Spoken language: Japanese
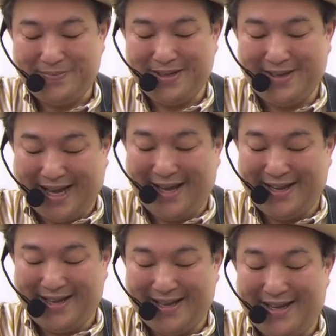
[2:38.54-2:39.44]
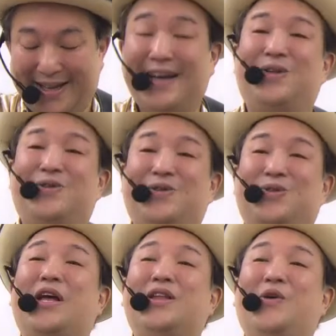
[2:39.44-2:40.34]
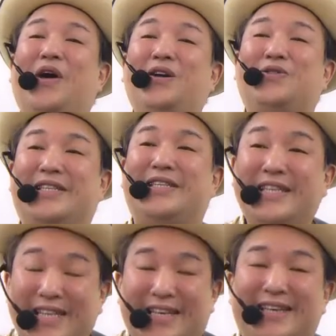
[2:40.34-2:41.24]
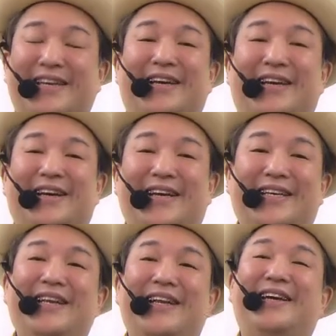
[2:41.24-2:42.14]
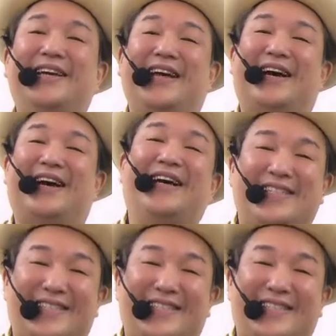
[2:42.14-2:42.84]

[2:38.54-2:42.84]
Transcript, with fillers: いや、トゲのある木に綺麗な花が咲い